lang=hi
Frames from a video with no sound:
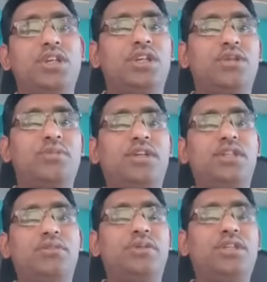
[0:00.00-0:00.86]

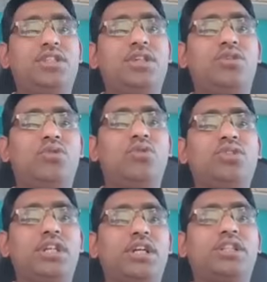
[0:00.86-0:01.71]
निम्नलिखित में से
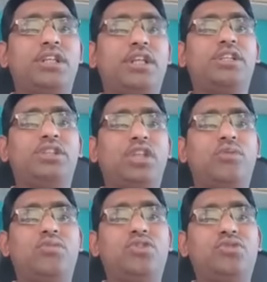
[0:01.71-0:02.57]
कौन सा कथन है
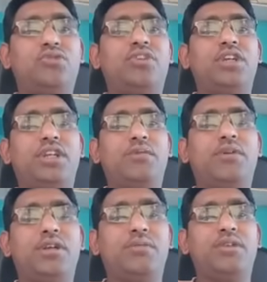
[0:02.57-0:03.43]
थर्मोस्फीयर के
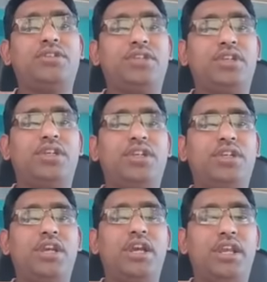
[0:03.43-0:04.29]
बारे में
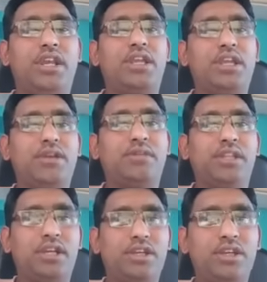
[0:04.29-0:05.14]
सही है नहीं है
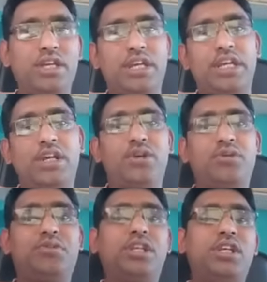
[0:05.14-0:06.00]
बताएं यह
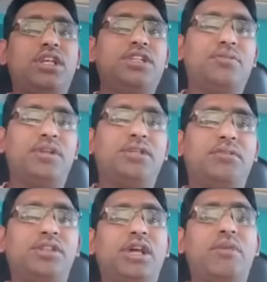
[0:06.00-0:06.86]
ऑप्शन है इस परत
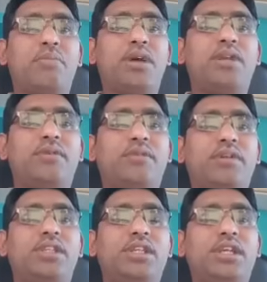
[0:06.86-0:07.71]
में तापमान में
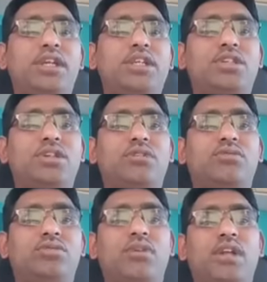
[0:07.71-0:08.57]
वृद्धि गैस
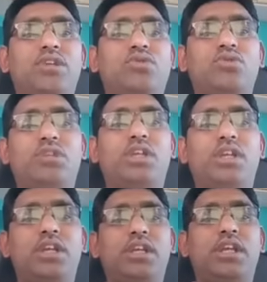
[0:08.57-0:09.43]
अणुओं द्वारा सूर्य
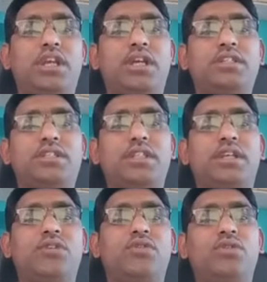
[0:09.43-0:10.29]
के
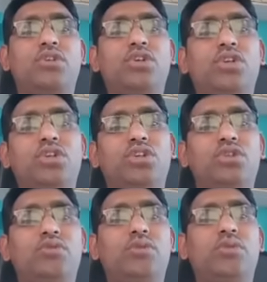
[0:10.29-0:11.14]
अक्सरे और
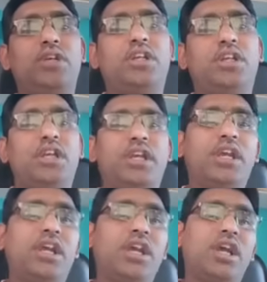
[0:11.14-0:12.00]
यूवी विकिरण के
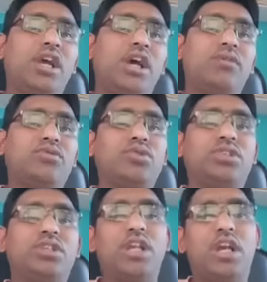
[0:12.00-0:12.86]

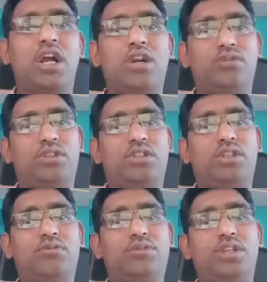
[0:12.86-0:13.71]
अवशोषण के कारण होती
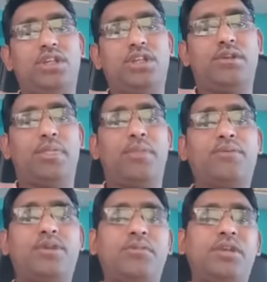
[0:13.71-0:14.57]
है ऑप्शन ए
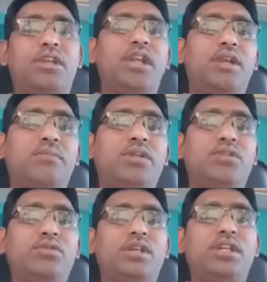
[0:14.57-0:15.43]
ऑप्शन बी ये लंबी
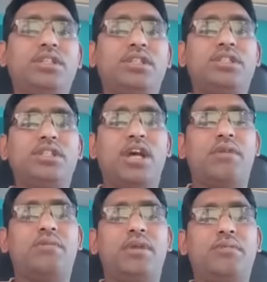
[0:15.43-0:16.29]
दूरी के
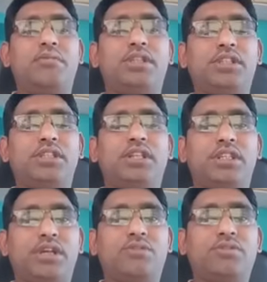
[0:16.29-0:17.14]
संचार में मदद
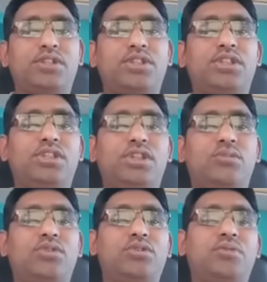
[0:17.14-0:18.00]
करता है ऑप्शन सी
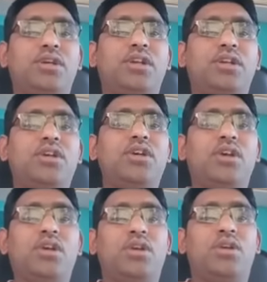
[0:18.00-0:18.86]
थर्मोस्फीयर
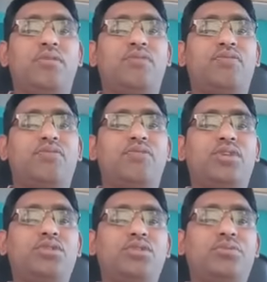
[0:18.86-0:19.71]

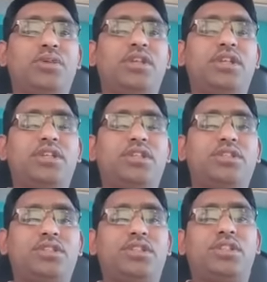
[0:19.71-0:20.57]
मेसोस्फीयर के
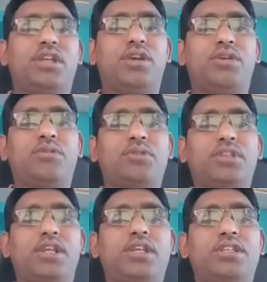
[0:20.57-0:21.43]
नीचे स्थित है
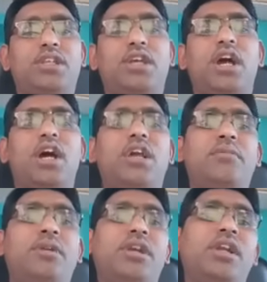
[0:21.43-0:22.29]
ऑप्शन द इसे
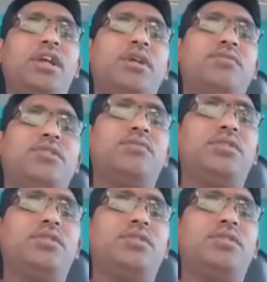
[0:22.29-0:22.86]
आयनमंडल के नाम से